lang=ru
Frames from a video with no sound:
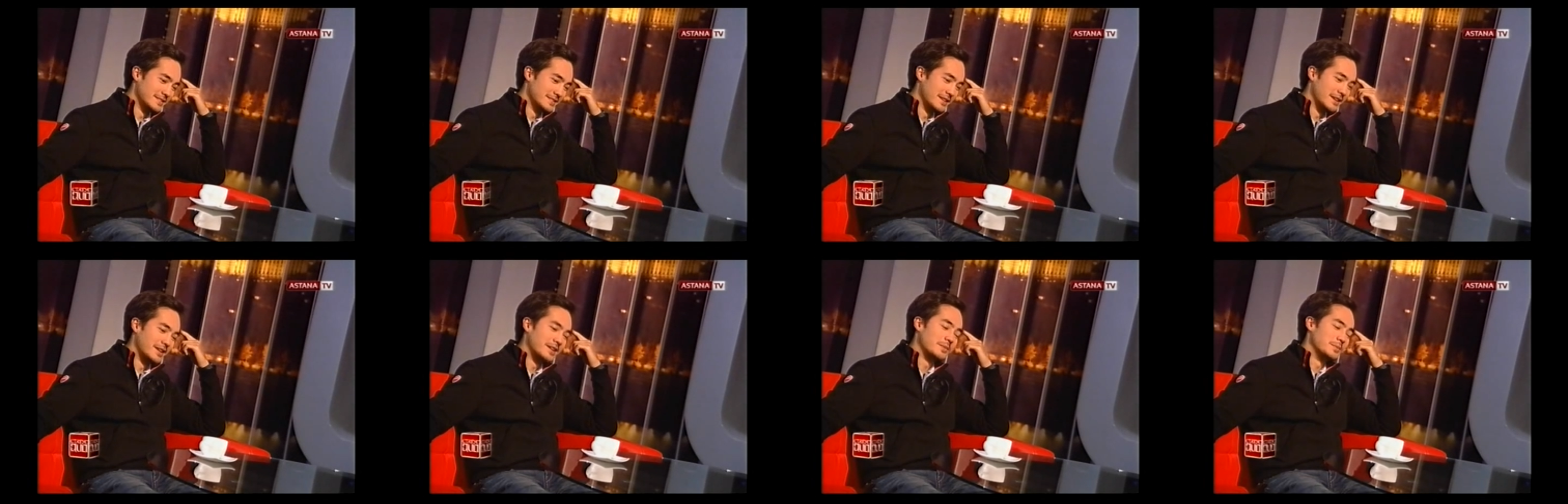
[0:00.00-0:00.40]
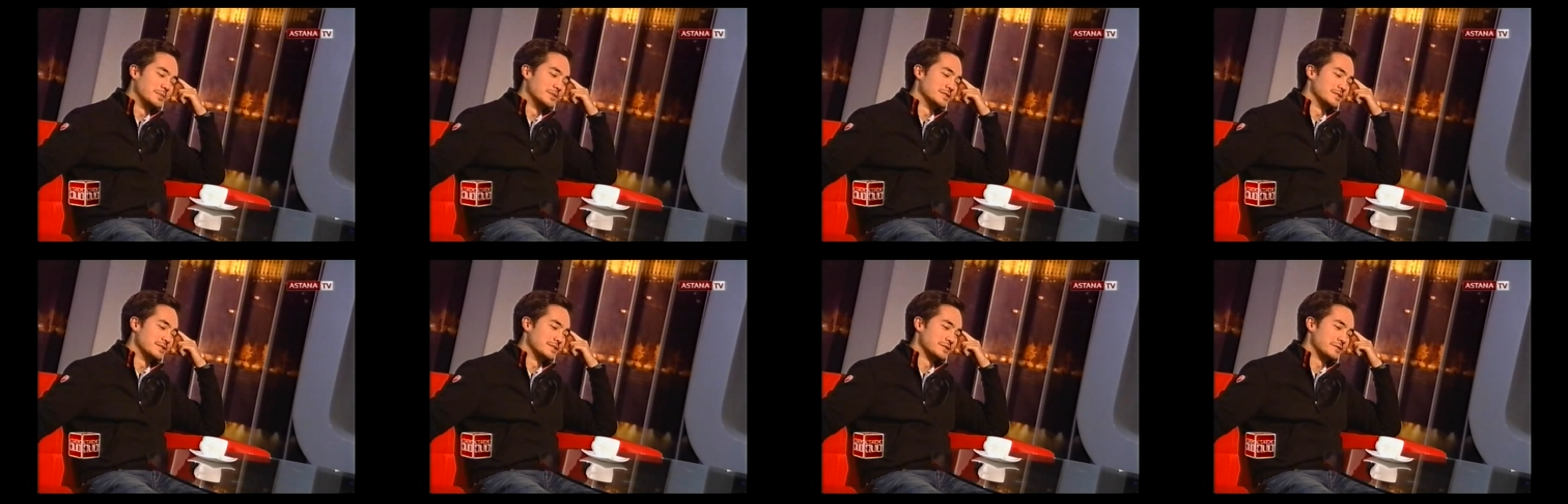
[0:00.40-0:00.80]
Так
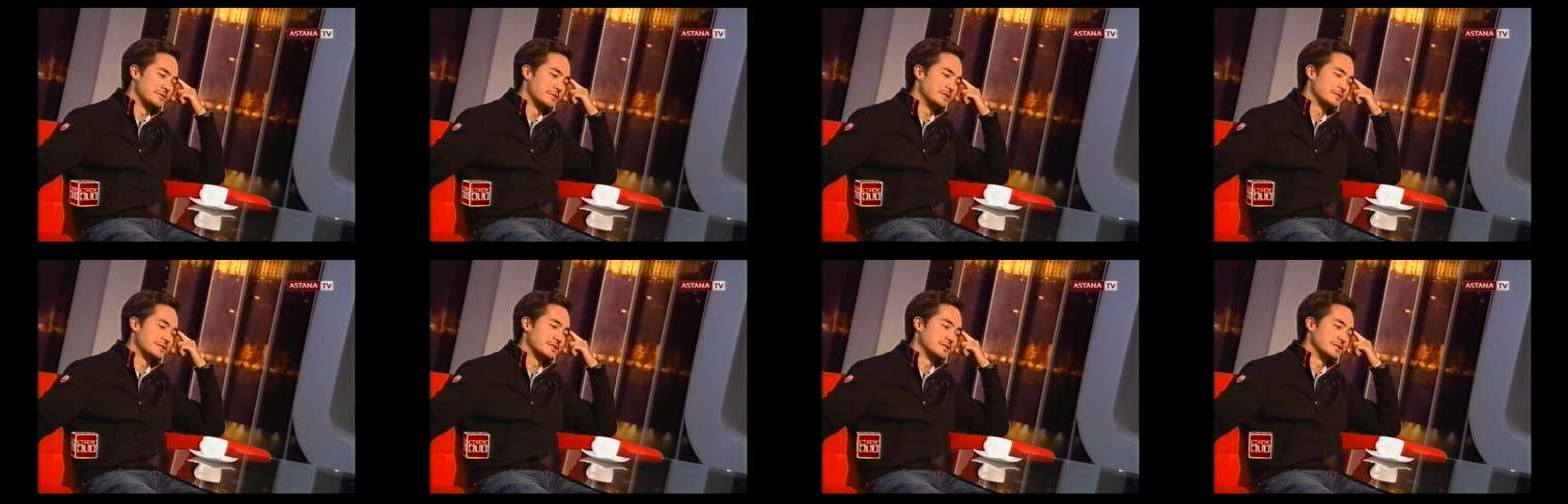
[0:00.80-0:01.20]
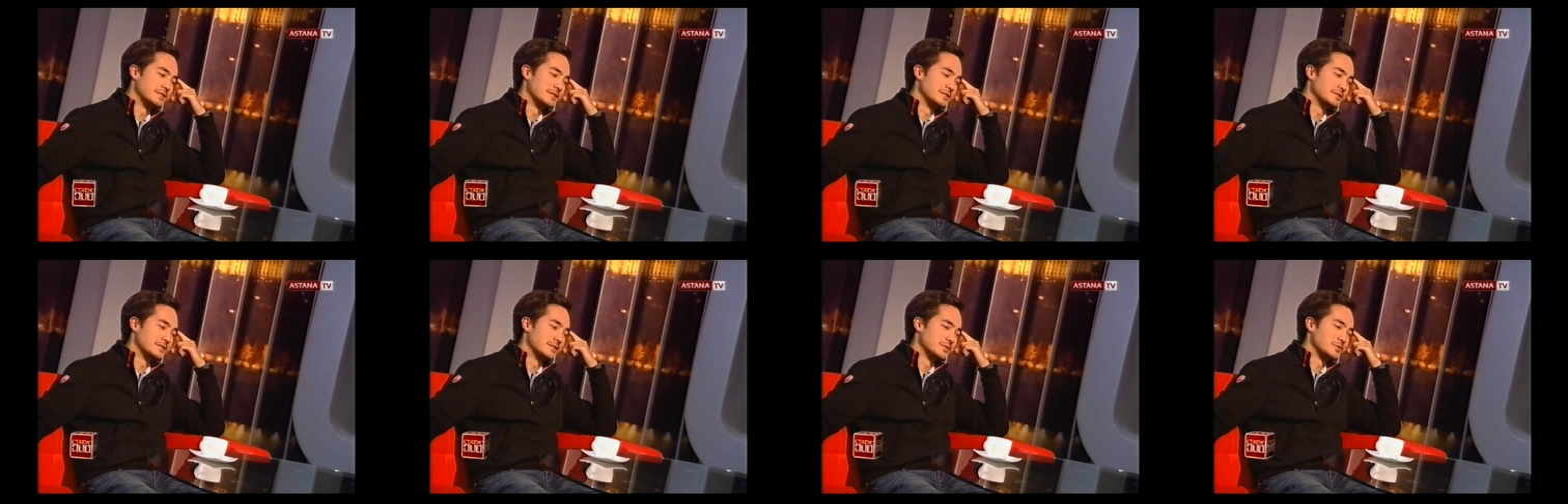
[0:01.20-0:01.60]
обычно называют, когда
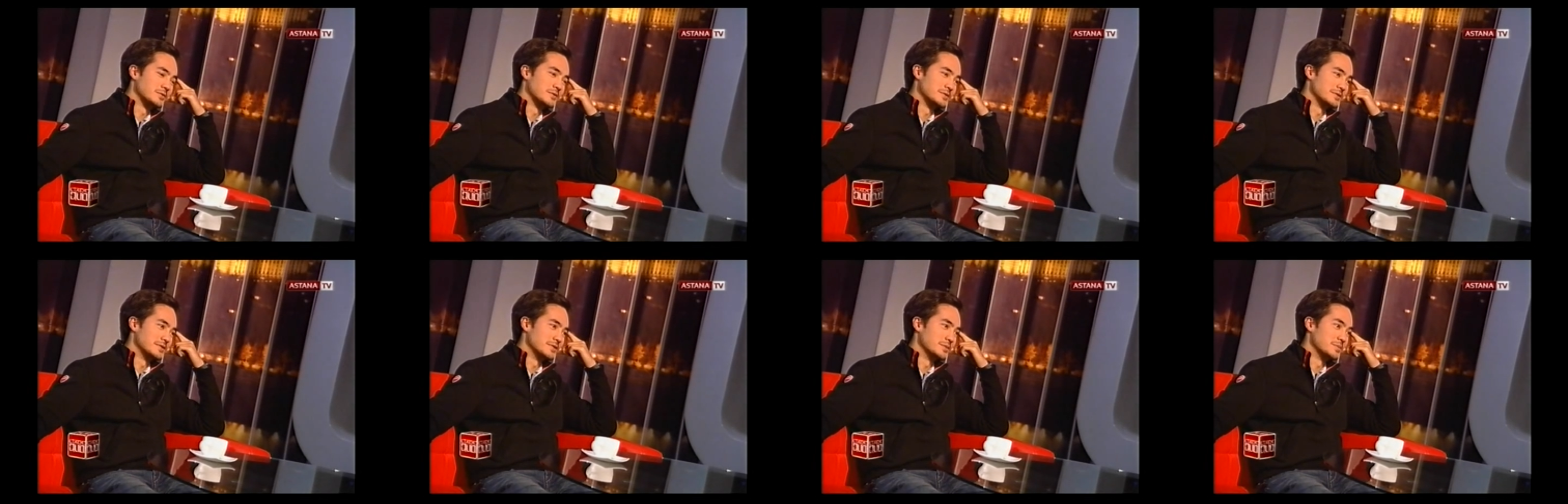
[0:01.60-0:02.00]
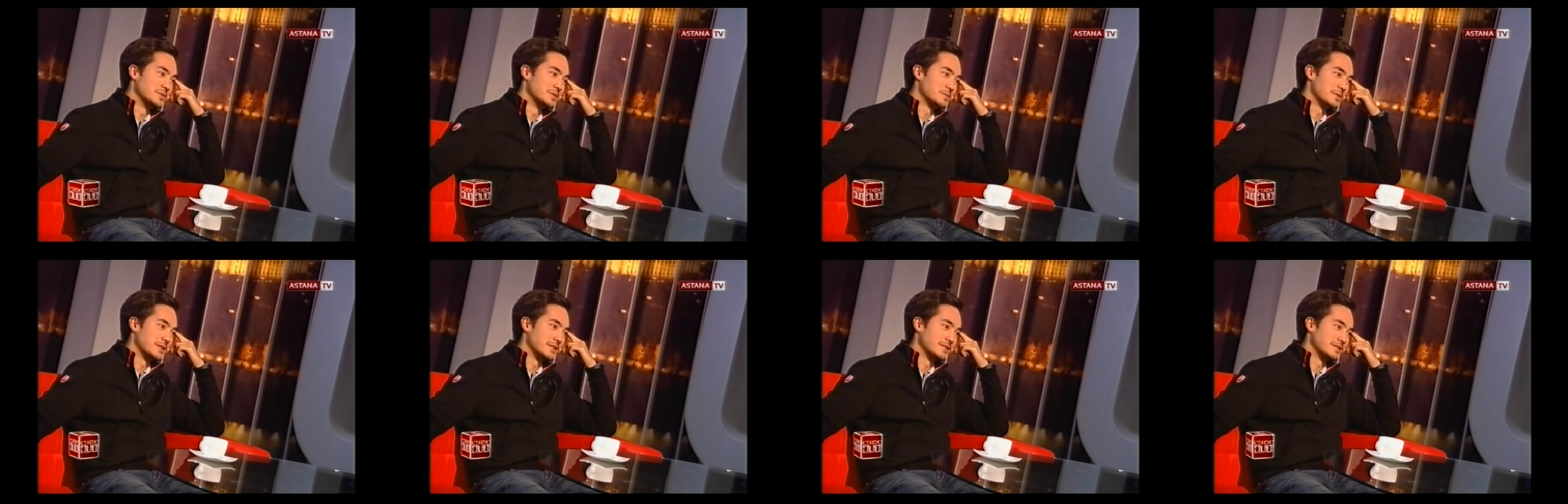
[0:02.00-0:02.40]
хотят что-то сделать
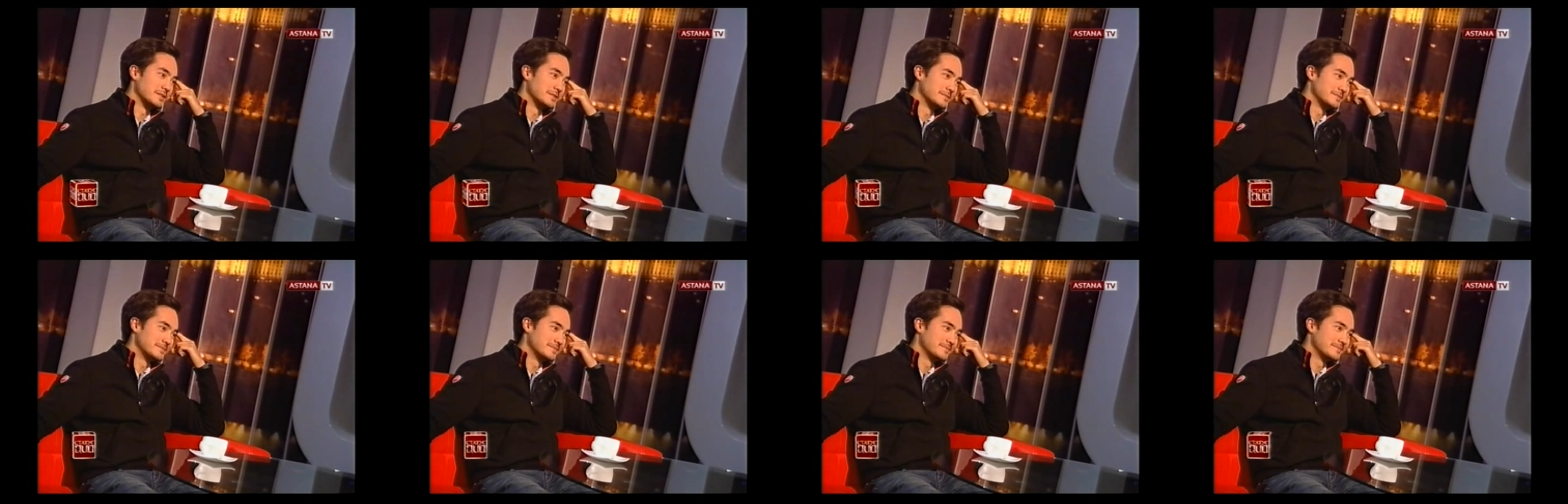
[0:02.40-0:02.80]
бесплатно.